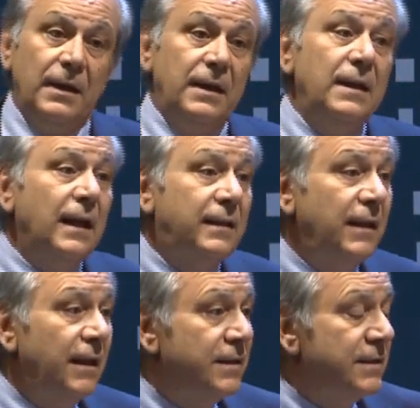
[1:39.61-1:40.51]
in atti
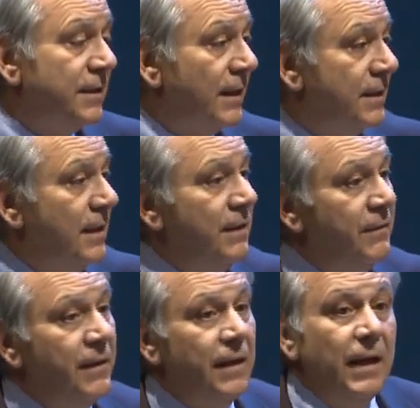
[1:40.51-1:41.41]

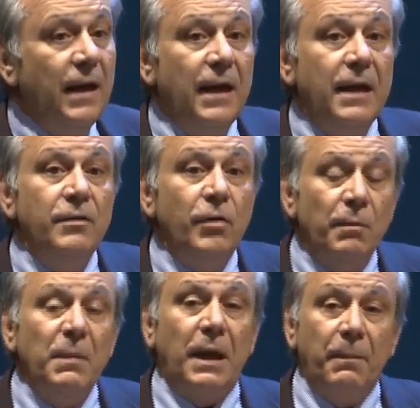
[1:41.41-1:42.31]
legislativi, in
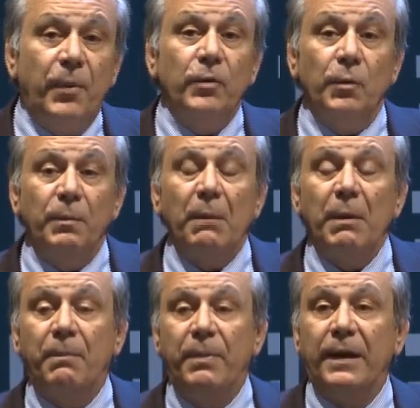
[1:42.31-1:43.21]
norme che poi dobbiamo
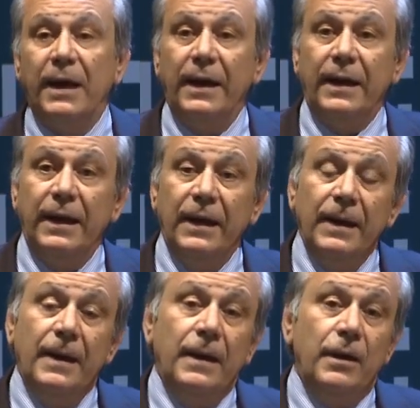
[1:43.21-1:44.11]
applicare
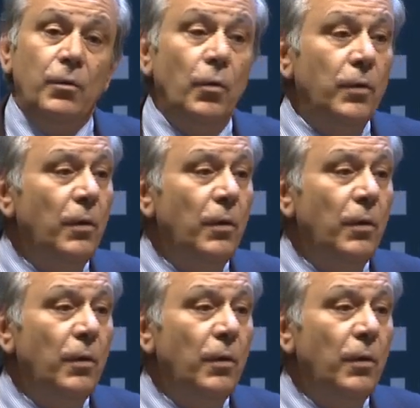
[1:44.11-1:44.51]
noi.